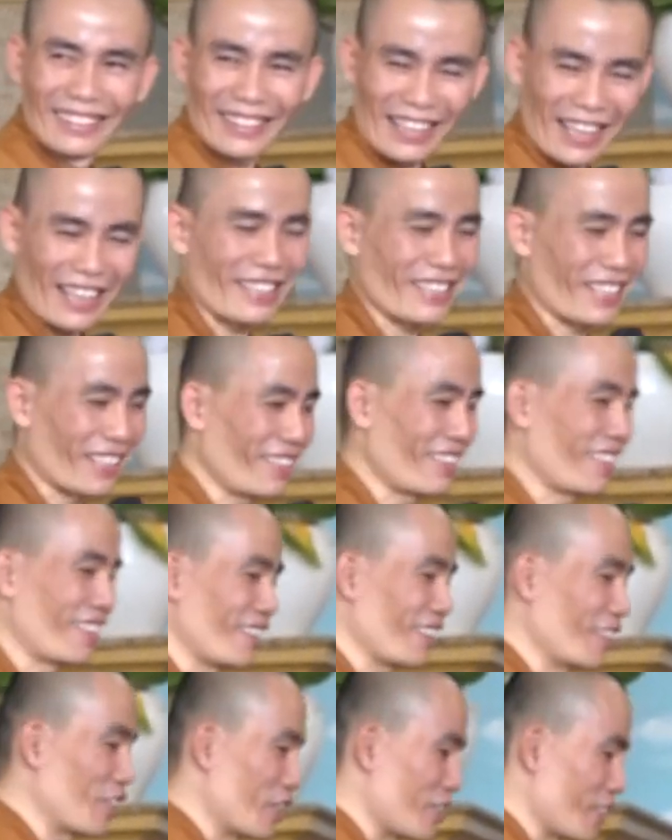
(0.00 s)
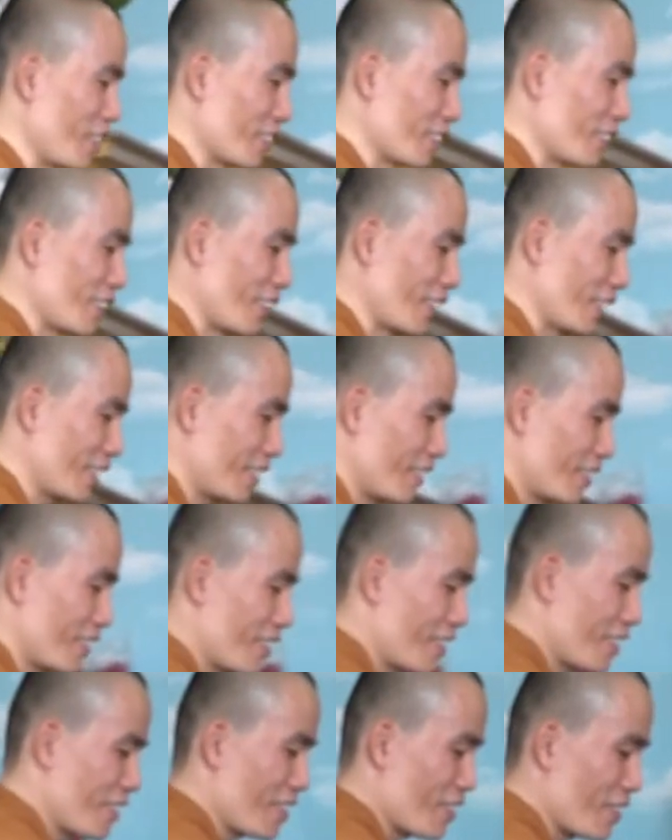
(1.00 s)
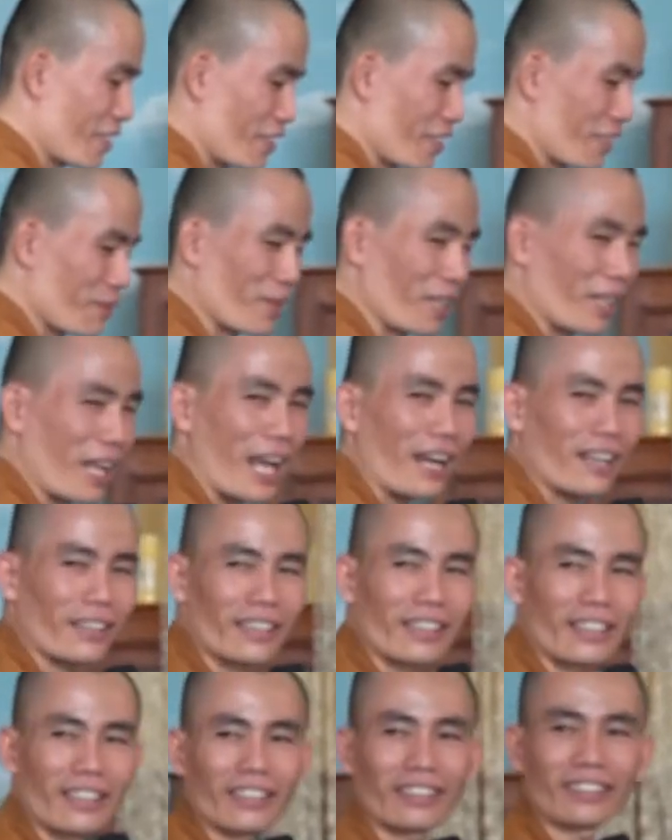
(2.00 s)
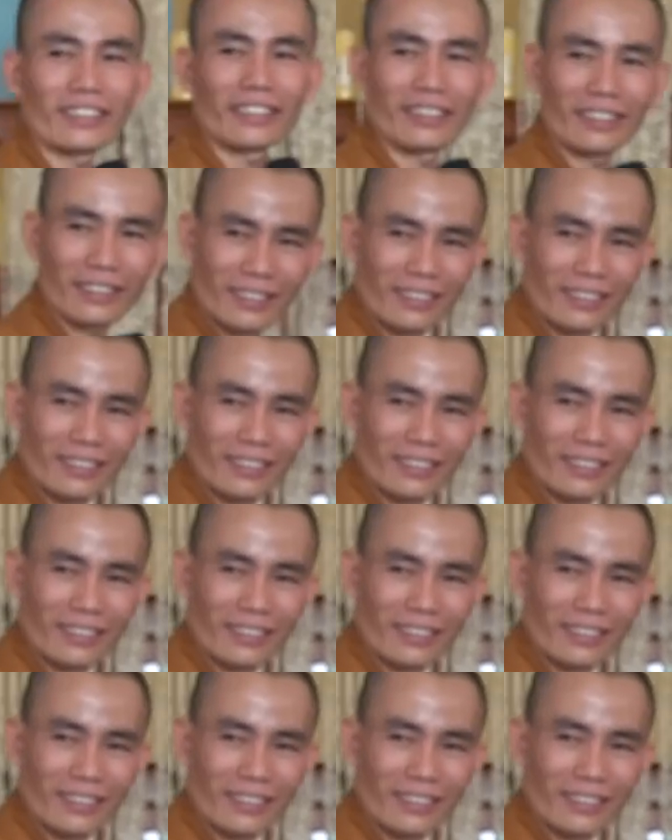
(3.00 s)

Thầy trả lời rất là chân thật, nhưng mà lạc đề rồi.